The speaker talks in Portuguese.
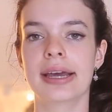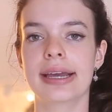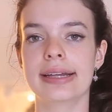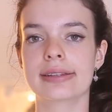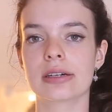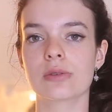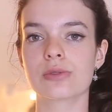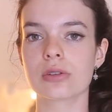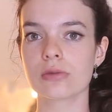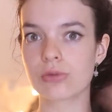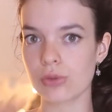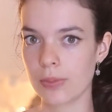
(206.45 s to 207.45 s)
Então
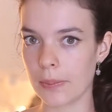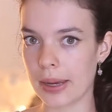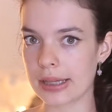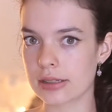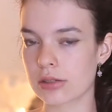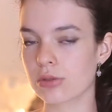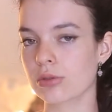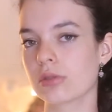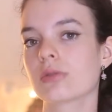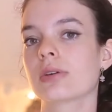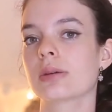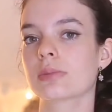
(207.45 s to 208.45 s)
são submetas, tudo
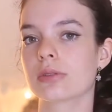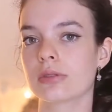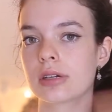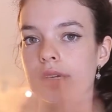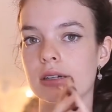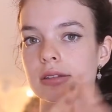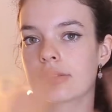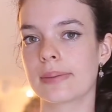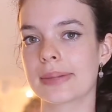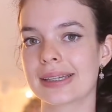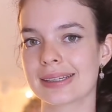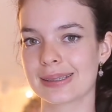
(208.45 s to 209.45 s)
no âmbito da, da
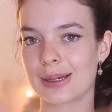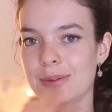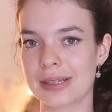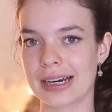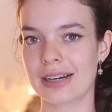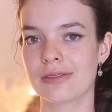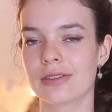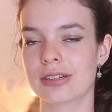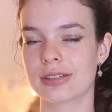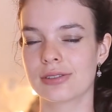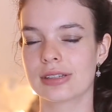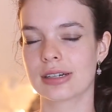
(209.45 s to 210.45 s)
meta saudável
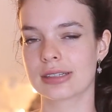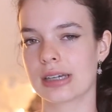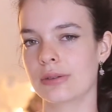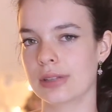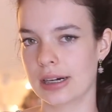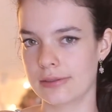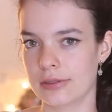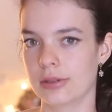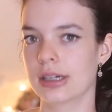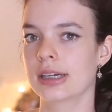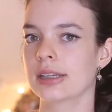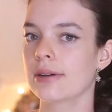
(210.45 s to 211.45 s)
ali, do ser saudável.
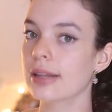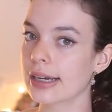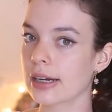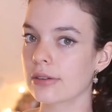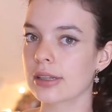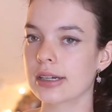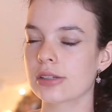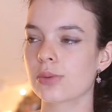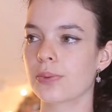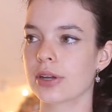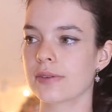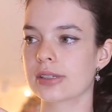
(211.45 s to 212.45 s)
Então é legal ter isso
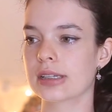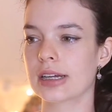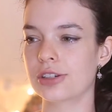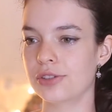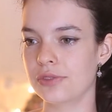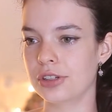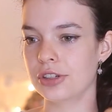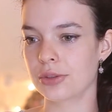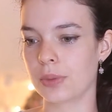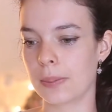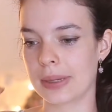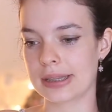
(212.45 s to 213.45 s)
porque você está dividindo
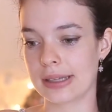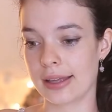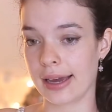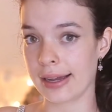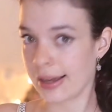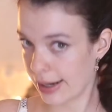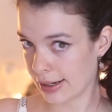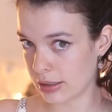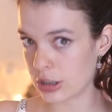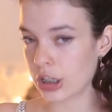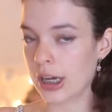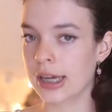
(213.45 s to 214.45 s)
uma meta que é
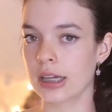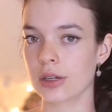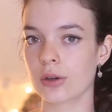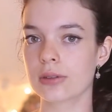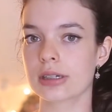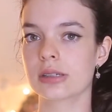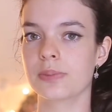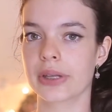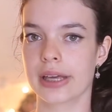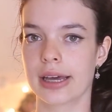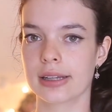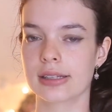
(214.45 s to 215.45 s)
grande em outras
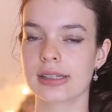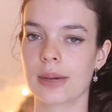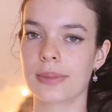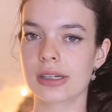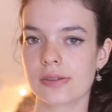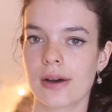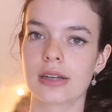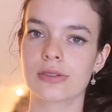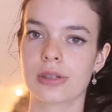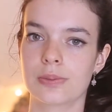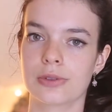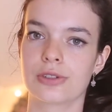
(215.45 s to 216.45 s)
pequenas e é mais
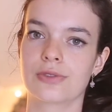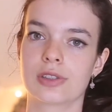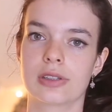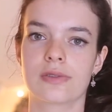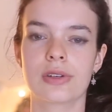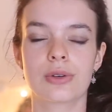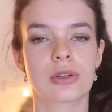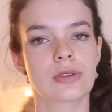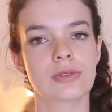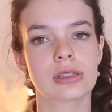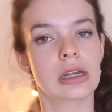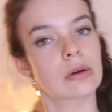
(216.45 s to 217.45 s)
fácil depois de você ver o que,
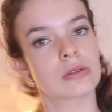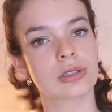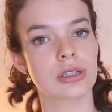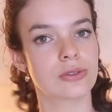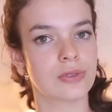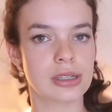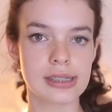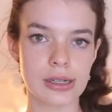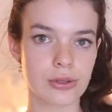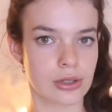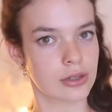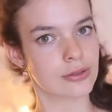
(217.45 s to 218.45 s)
que você está conseguindo fazer e
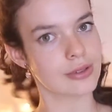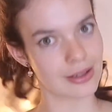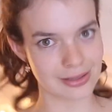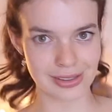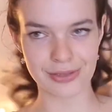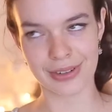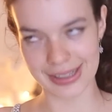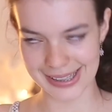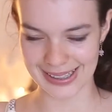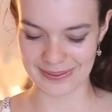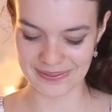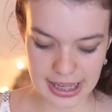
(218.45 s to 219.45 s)
o que, que não está conseguindo
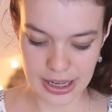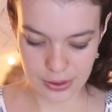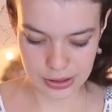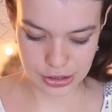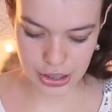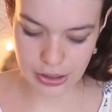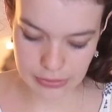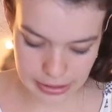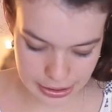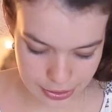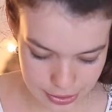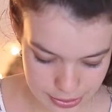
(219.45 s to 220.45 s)
fazer. Eu achei um
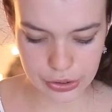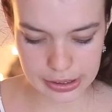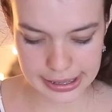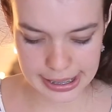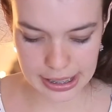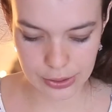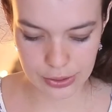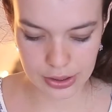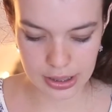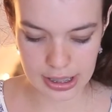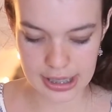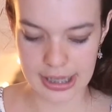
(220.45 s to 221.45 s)
negócio muito legal
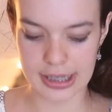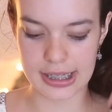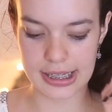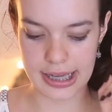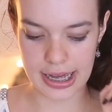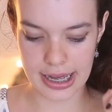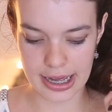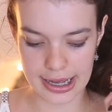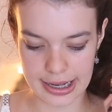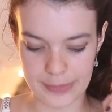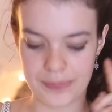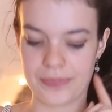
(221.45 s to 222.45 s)
que
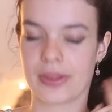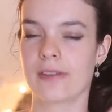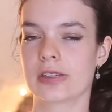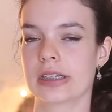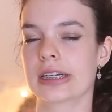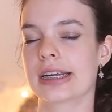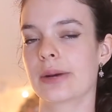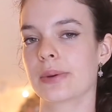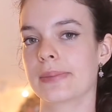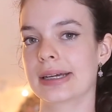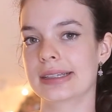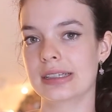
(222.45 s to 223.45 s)
é você criar uma
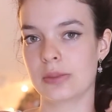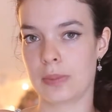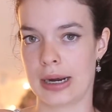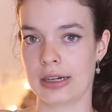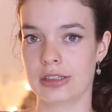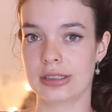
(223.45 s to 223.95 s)
meta smart.